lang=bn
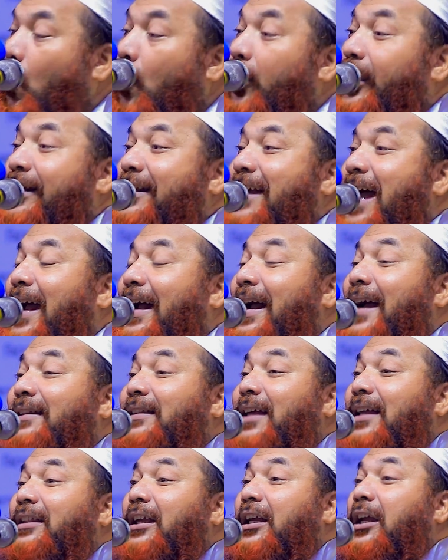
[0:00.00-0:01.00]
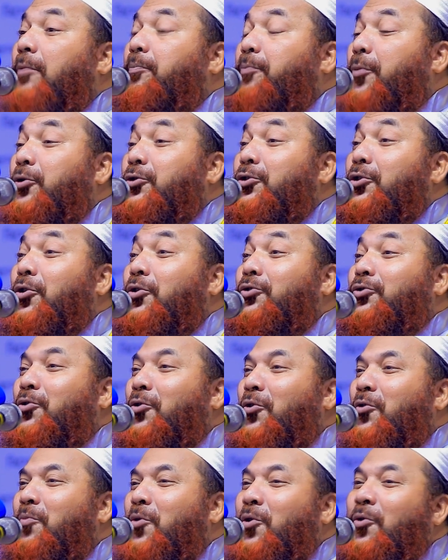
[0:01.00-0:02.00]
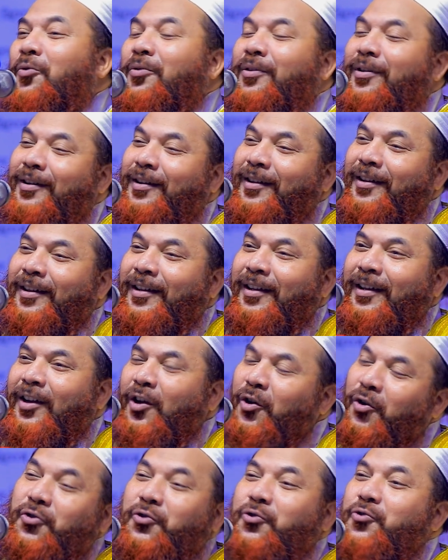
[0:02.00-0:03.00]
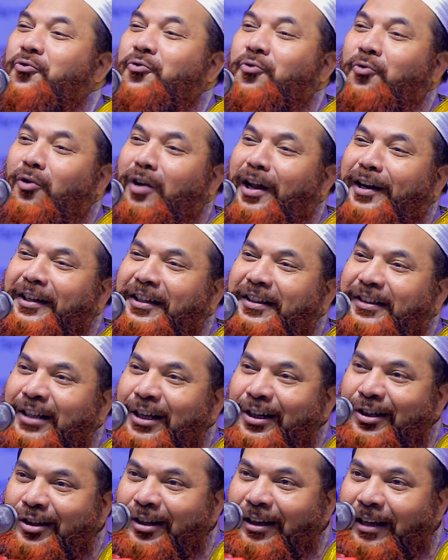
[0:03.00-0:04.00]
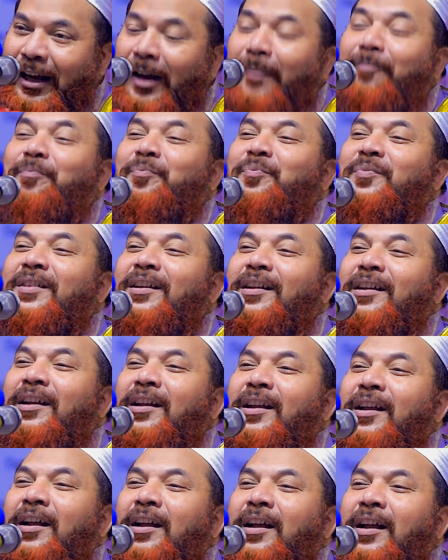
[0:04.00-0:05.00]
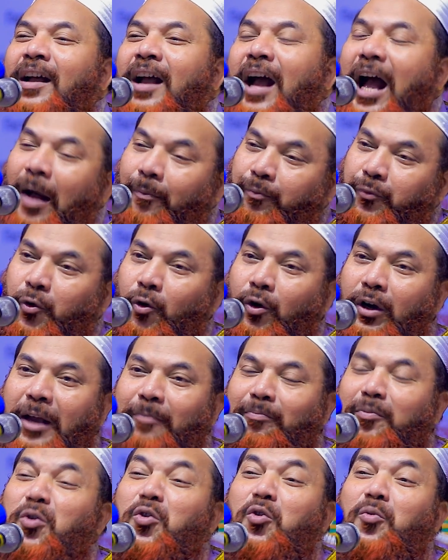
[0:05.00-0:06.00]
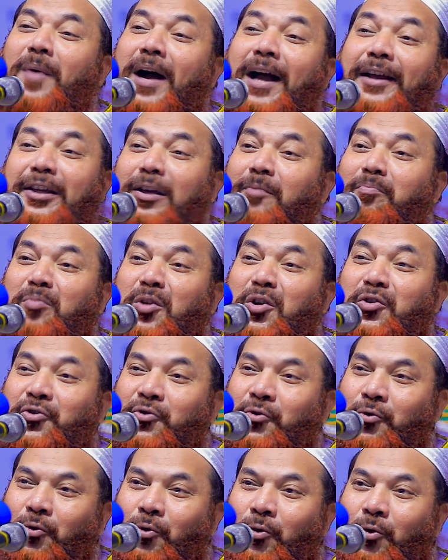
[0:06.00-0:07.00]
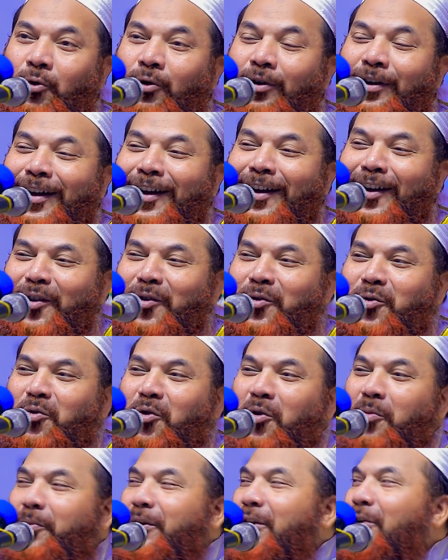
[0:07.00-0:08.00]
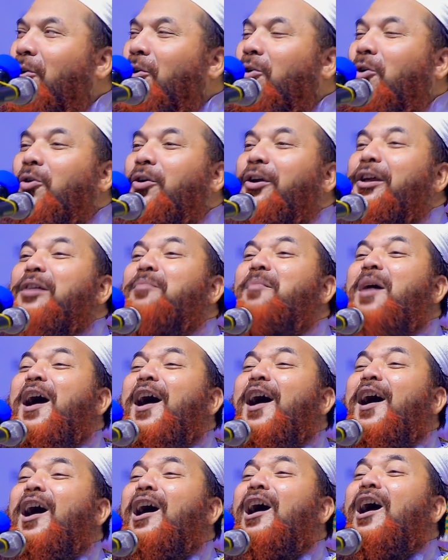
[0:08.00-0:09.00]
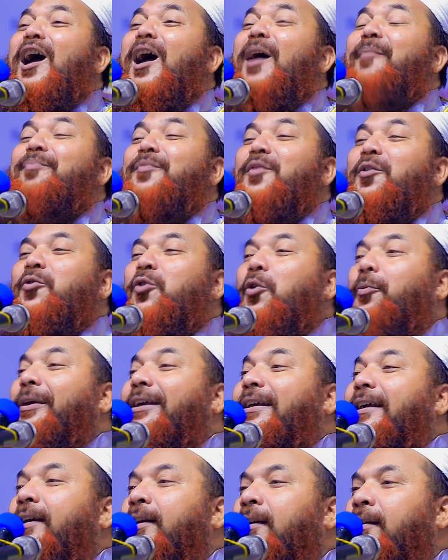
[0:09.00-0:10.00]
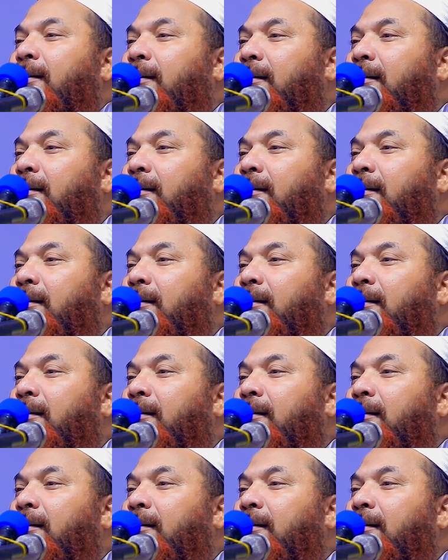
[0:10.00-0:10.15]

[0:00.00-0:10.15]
ওই জায়গায় তাদেরকে প্রতিরোধ করব রসুর উল্লাহ নির্দেশ দিলেন আবদুল্লাহ ইবনে ওবাই ইবনে সুলুল নবী হলো ইমাম নবী কি